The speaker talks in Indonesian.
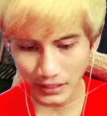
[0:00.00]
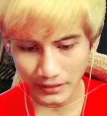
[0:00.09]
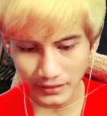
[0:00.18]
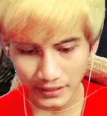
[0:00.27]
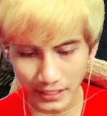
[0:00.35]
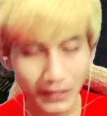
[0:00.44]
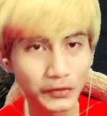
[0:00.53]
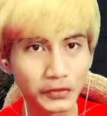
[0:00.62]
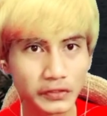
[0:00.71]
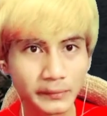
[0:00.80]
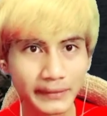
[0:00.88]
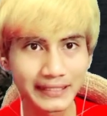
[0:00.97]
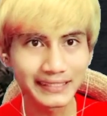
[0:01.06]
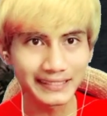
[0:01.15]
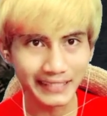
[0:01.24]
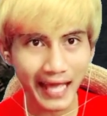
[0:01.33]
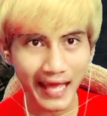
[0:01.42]
dan dia Human
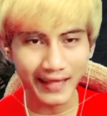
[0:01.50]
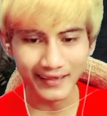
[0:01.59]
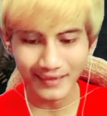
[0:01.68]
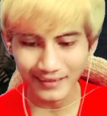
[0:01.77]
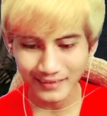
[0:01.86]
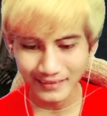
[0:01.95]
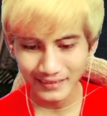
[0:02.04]
Tail.